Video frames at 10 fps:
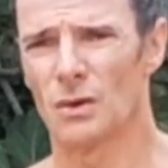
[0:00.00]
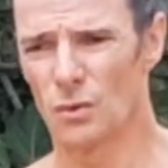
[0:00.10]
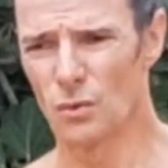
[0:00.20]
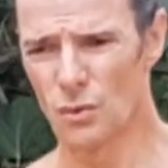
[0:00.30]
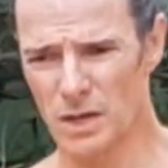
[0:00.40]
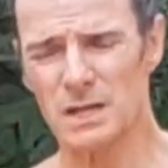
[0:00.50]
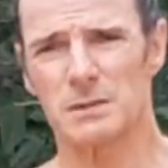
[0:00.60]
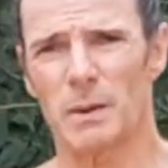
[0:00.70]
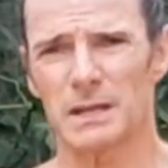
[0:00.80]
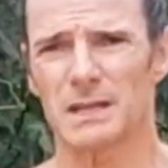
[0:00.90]
ou 15
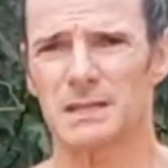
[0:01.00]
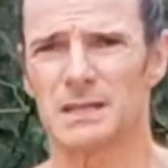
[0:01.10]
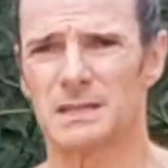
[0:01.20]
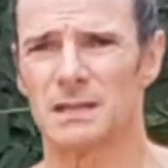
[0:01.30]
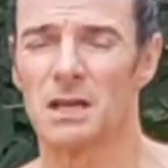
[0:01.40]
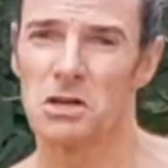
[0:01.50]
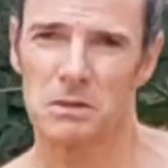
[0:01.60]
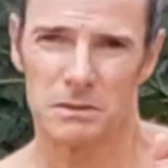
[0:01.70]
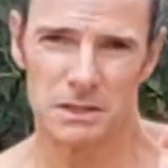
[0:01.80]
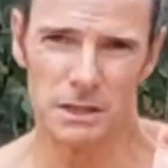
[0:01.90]
par exercice.
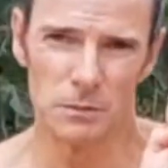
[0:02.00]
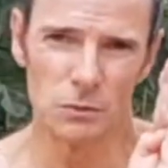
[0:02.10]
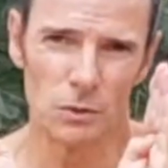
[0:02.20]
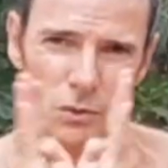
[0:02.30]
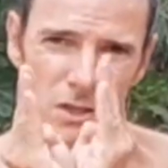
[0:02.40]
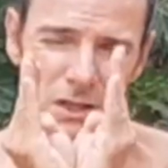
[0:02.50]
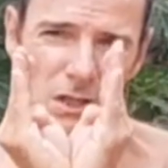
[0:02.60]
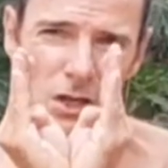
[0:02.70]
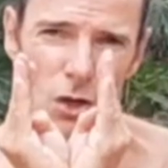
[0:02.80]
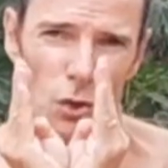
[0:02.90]
Diminuez
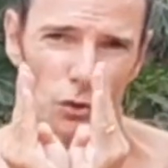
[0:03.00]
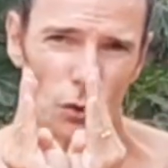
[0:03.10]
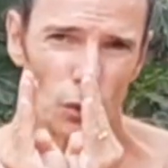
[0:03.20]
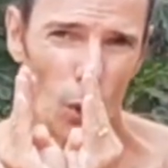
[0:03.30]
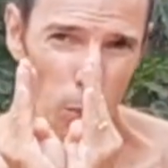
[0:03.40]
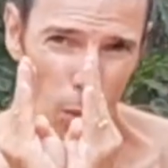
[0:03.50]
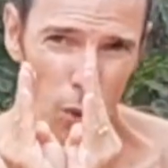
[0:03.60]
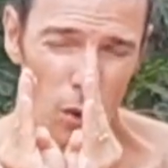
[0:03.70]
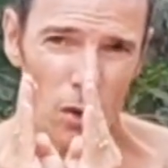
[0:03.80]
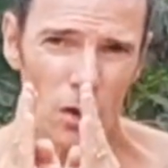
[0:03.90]
aussi le temps de repos,
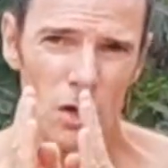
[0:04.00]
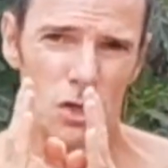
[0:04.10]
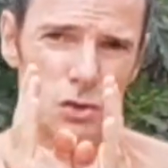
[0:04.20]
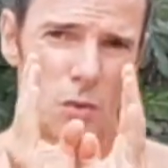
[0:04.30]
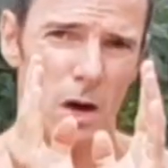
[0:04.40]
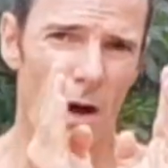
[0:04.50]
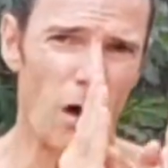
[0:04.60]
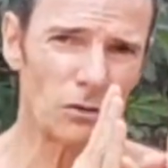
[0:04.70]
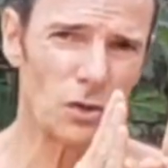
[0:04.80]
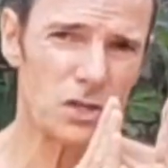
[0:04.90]
soit
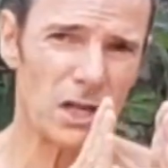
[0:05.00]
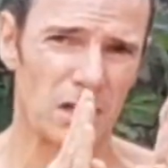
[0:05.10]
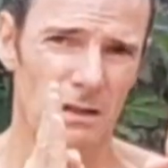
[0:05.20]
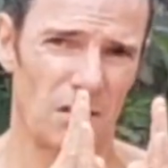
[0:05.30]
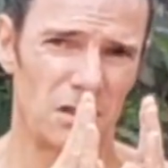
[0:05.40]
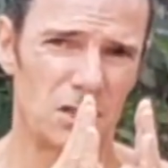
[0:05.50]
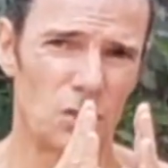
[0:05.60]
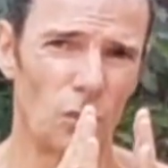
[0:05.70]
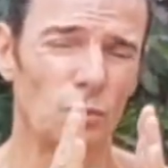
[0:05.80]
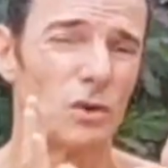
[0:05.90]
entre chaque à 10
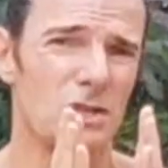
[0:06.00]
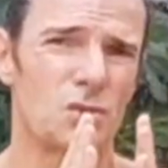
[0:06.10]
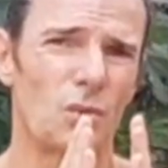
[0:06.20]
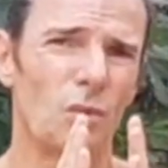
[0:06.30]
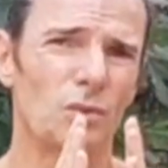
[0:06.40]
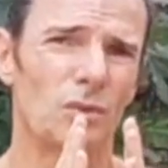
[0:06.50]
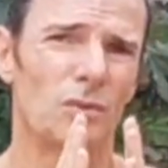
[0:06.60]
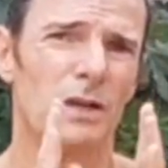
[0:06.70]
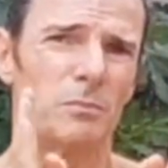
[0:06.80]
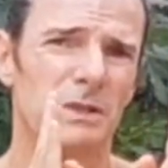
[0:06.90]
secondes ou 15 secondes, vous
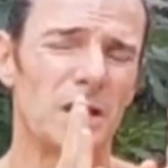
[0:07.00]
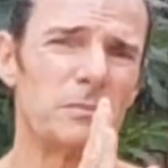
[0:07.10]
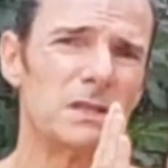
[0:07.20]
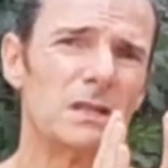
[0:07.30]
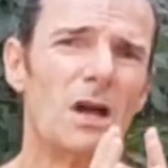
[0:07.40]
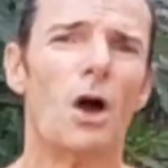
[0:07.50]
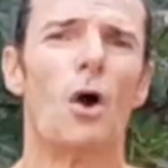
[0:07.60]
voyez, petit à petit,